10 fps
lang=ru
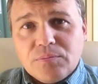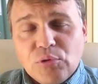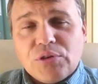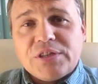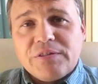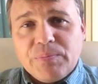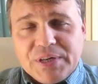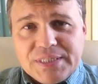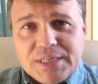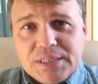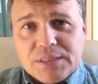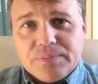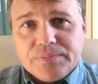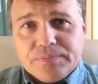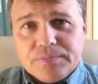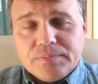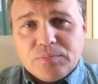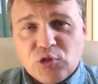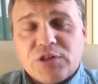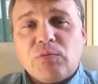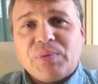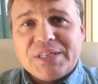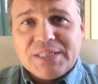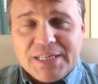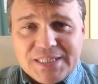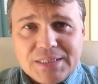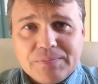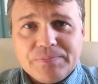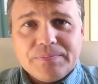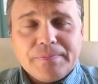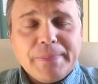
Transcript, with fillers: по рословым процессам, по рословым процессам,